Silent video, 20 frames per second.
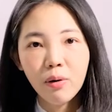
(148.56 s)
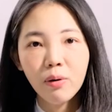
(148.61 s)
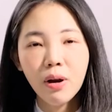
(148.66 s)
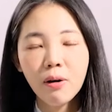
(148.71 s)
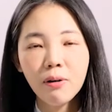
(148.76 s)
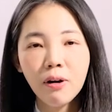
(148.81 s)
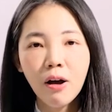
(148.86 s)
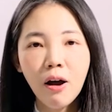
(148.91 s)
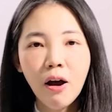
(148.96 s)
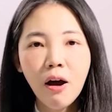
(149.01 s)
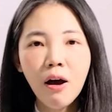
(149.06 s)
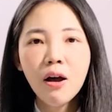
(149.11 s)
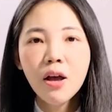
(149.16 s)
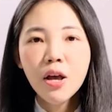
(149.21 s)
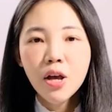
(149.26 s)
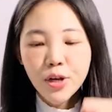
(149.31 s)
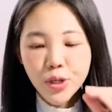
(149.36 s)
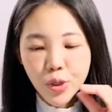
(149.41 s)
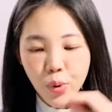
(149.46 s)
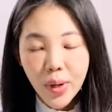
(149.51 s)
ล์แล้วก็
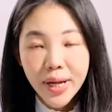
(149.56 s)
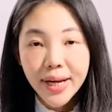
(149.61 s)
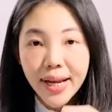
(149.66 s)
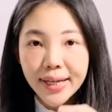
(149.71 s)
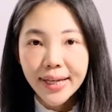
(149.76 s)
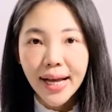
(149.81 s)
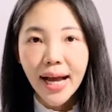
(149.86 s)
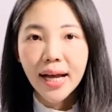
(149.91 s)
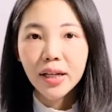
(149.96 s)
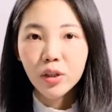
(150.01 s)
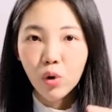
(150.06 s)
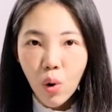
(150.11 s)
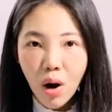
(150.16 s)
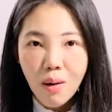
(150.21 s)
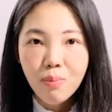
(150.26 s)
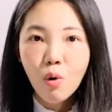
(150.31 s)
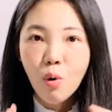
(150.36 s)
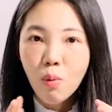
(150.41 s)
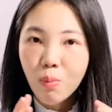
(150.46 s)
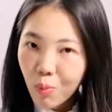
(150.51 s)
ช่วยในการคว
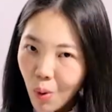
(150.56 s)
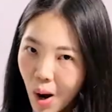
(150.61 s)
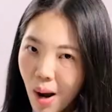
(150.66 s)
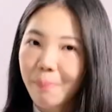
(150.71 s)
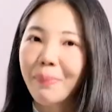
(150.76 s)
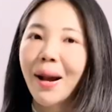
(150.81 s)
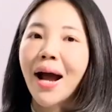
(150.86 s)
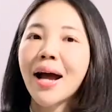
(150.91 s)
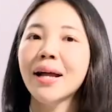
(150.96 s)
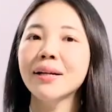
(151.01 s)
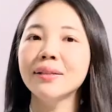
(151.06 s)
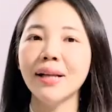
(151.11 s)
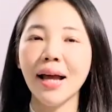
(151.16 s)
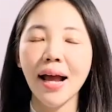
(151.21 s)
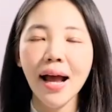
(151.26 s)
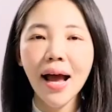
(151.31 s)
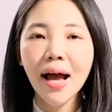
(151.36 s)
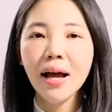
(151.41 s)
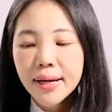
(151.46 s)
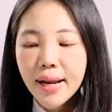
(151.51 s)
บคุมความมัน
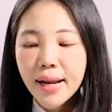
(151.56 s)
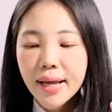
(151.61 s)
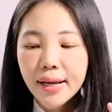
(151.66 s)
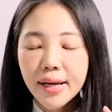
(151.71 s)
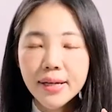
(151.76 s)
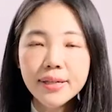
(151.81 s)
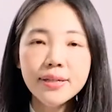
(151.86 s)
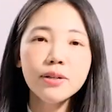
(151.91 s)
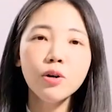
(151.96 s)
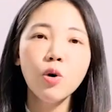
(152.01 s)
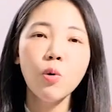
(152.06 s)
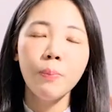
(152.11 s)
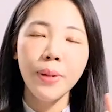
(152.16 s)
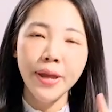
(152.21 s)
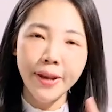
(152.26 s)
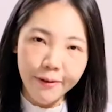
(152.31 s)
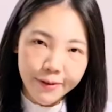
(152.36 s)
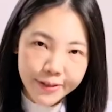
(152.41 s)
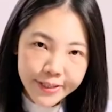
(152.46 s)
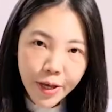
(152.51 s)
นะคะ นั่นก็คือกลุ่มเพ
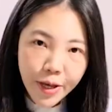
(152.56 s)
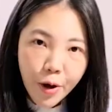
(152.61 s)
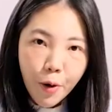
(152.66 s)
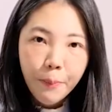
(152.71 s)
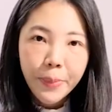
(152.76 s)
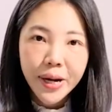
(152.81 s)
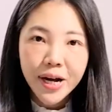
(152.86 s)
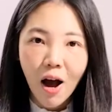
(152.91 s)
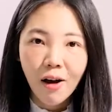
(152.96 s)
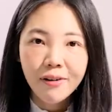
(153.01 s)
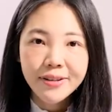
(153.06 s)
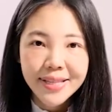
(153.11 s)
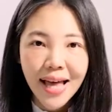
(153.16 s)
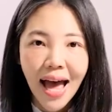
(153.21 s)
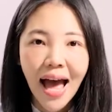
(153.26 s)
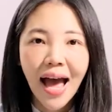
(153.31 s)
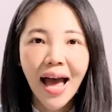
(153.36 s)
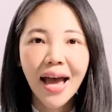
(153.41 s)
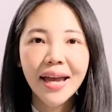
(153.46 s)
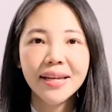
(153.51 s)
นอกซิลเปอร์ออกไซ
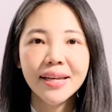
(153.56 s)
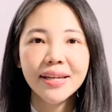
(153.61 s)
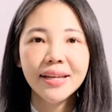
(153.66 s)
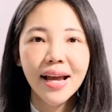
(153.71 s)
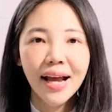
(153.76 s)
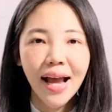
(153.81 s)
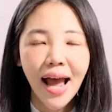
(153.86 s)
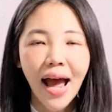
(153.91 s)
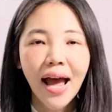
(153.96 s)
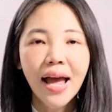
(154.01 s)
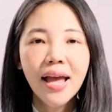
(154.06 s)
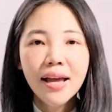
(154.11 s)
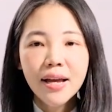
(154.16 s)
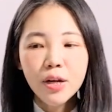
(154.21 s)
ด์นะคะ